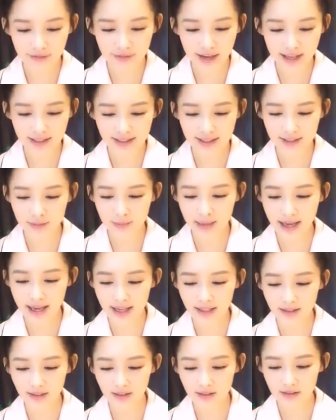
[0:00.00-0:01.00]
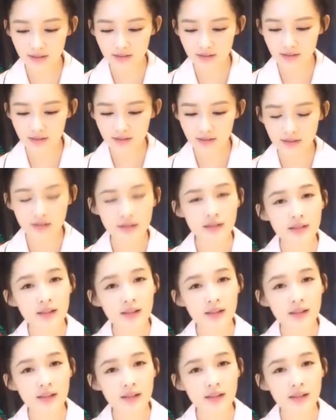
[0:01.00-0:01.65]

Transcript: 爱发自拍呢？